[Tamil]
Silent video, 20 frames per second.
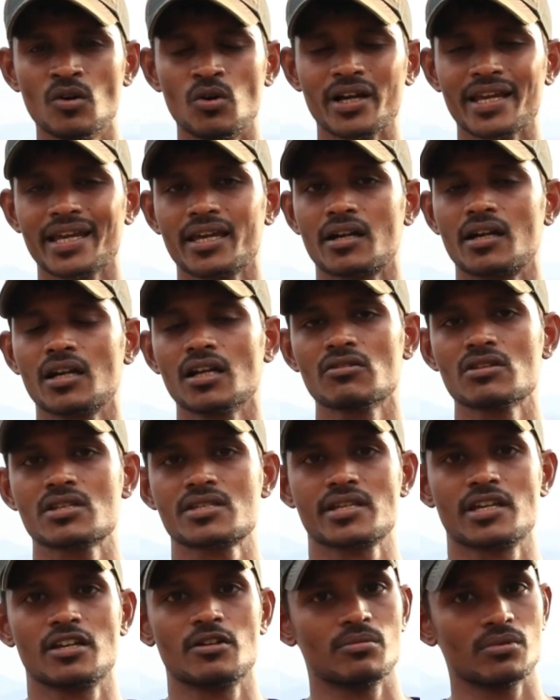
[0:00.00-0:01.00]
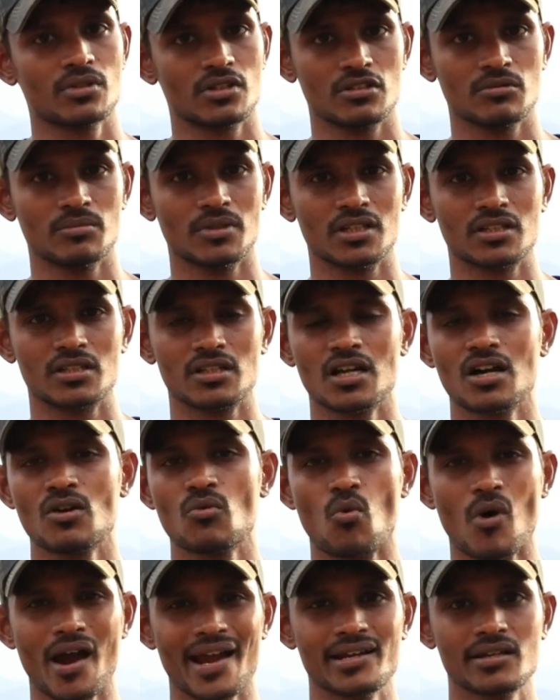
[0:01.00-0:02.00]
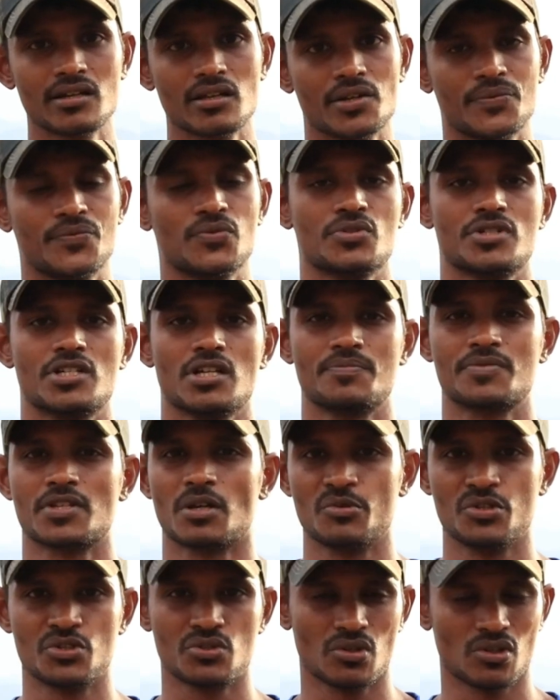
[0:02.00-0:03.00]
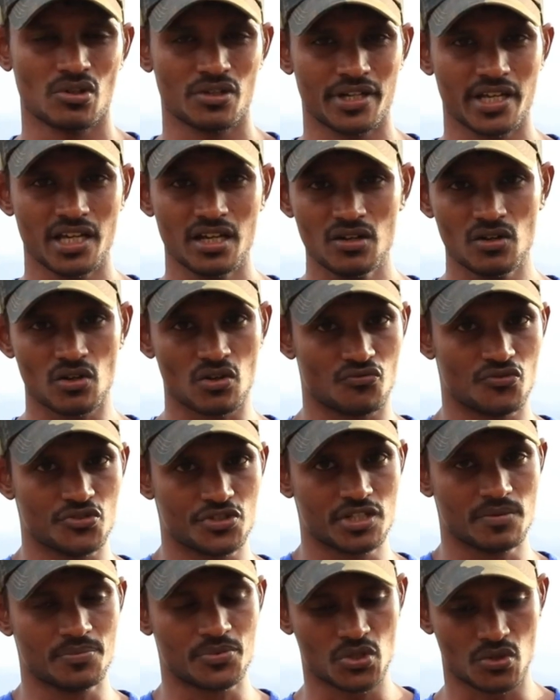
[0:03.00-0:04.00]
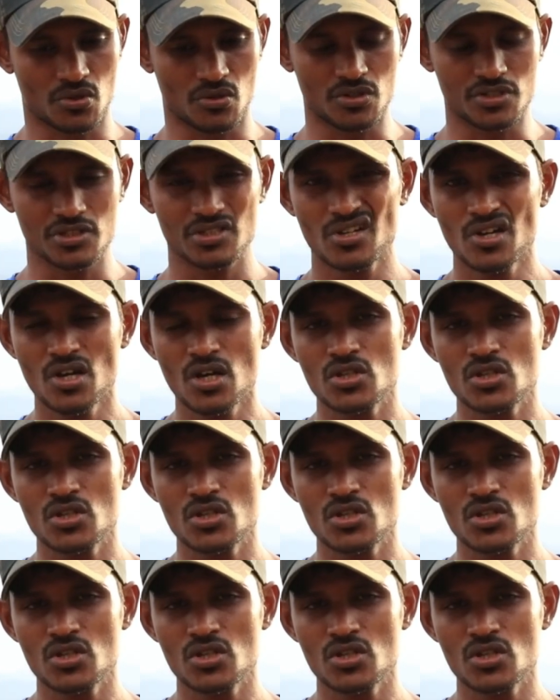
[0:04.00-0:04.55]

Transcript: ஓகே ரெண்டாவது செய்ய போகிறது பார்த்தீங்கன்னா ஒயிட் கிரிப் ஃபுஷப்ஸ் அப்படின்னு சொல்லக்கூடிய ஒரு ஃபுஷப்ஸ் இருக்கும்